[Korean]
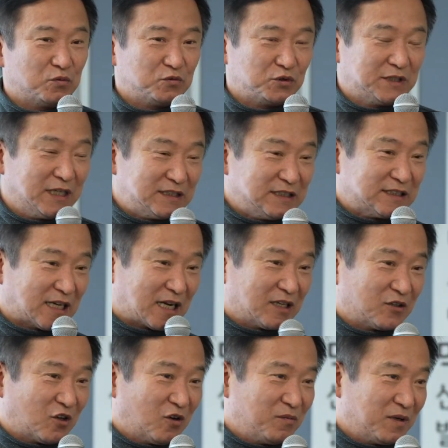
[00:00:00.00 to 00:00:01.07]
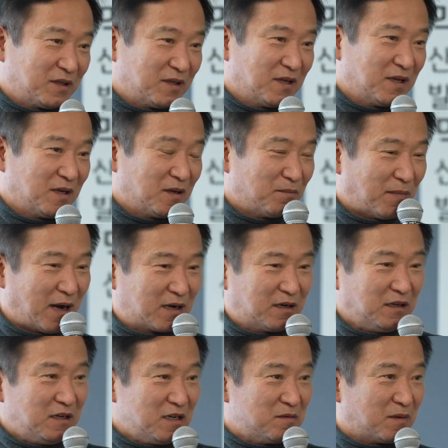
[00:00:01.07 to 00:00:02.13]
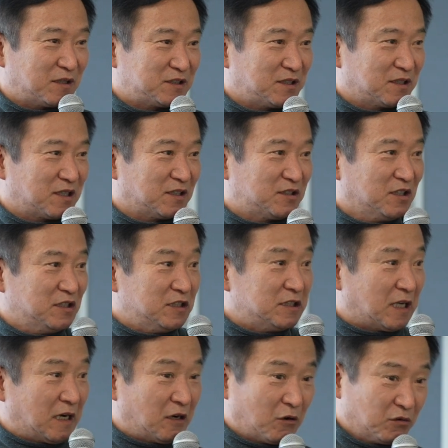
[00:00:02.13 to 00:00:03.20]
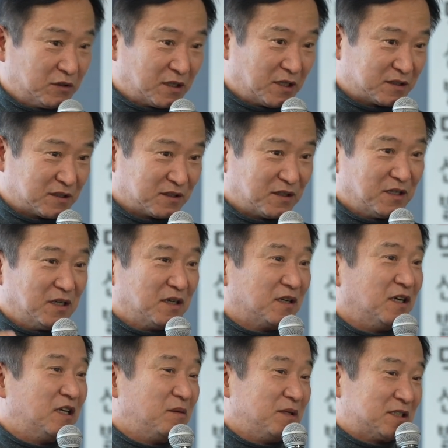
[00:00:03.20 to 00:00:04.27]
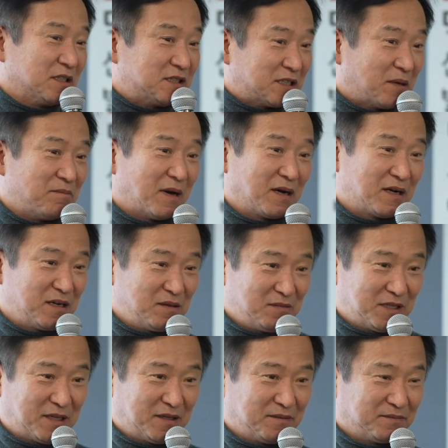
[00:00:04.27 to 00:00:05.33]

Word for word: 젖이 잘 안 나오면 막걸리를 마시니까 젖이 잘 나오더라 해서 그 이름이 젖샘 막걸리입니다.